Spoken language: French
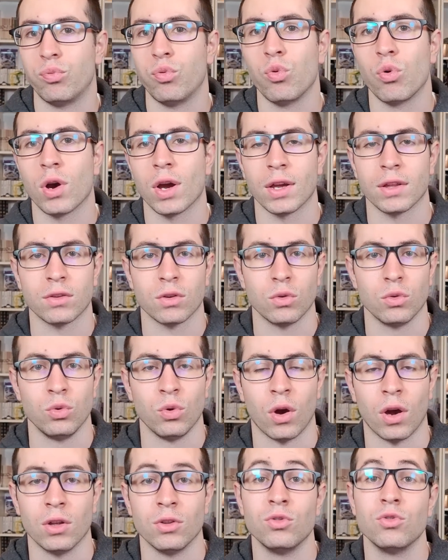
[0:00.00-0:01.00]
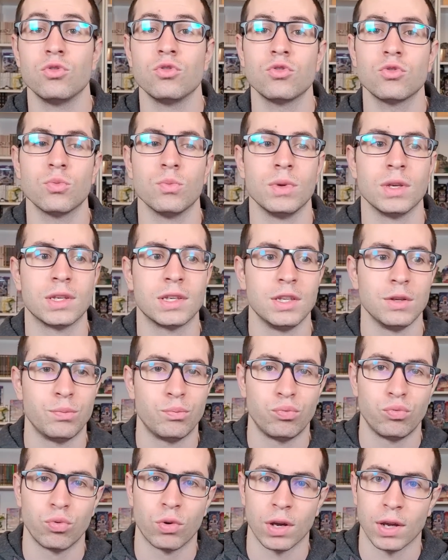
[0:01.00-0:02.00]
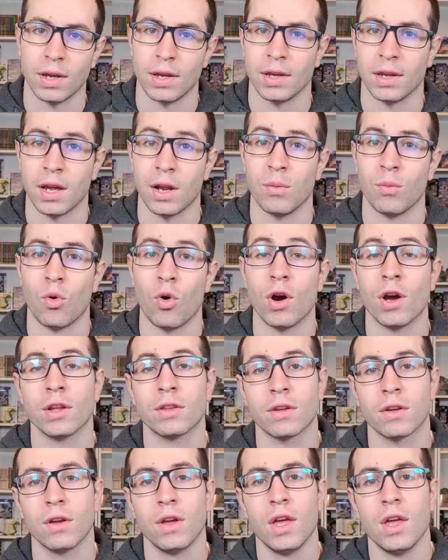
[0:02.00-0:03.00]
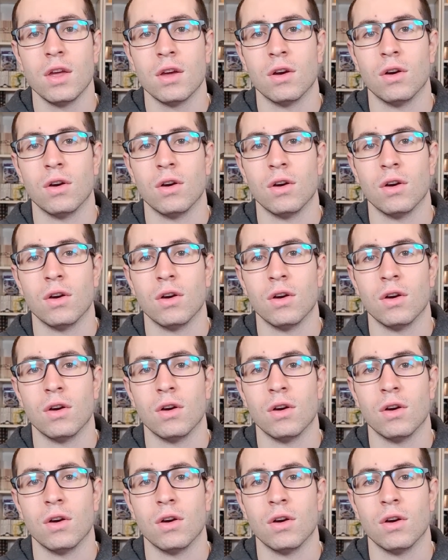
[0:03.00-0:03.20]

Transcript: pourrait être Uranus mais qui pourrait également être